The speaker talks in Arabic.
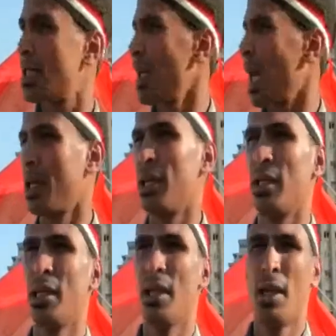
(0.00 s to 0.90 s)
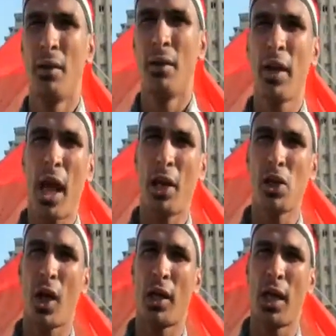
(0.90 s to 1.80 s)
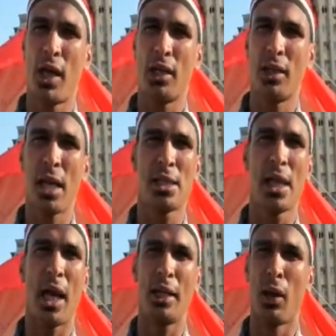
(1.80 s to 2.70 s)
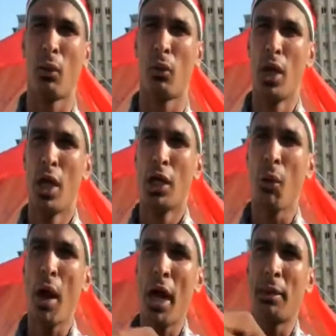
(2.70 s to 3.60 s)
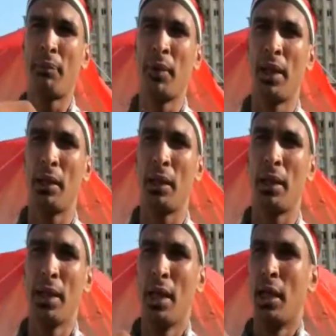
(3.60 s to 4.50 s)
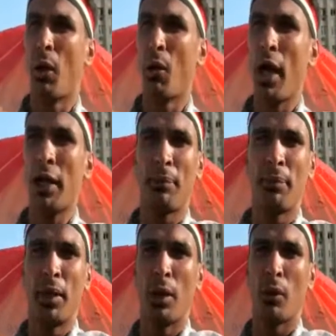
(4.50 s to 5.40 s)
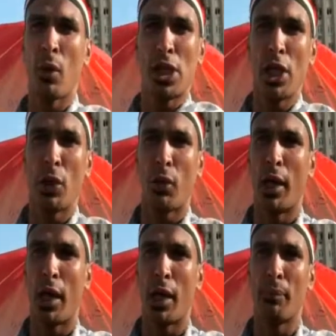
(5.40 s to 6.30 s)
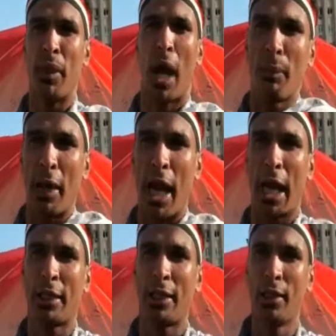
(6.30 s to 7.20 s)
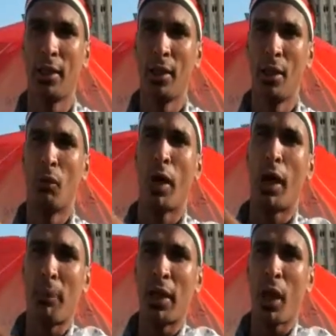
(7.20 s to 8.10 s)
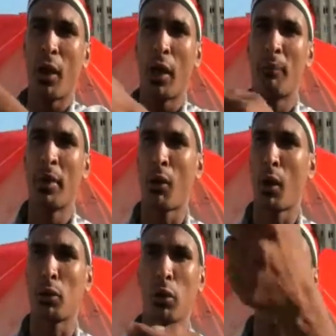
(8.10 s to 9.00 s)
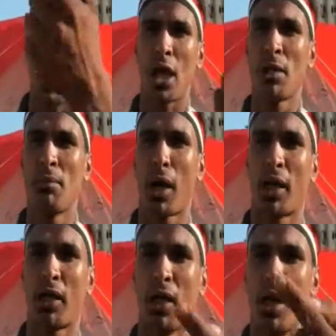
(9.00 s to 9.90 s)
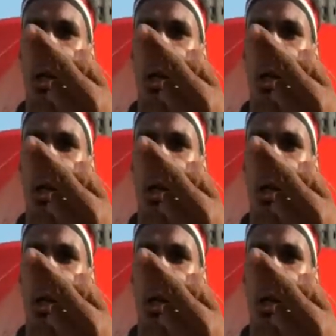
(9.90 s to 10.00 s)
دي يعني فين اهل الشهداء الناس دي يعني لو لو واحد ابن لو واحد ابن وزير ولا ابن حبيب العدل ولا ابن ده ولا ابن دوت والله العظيم ما كانت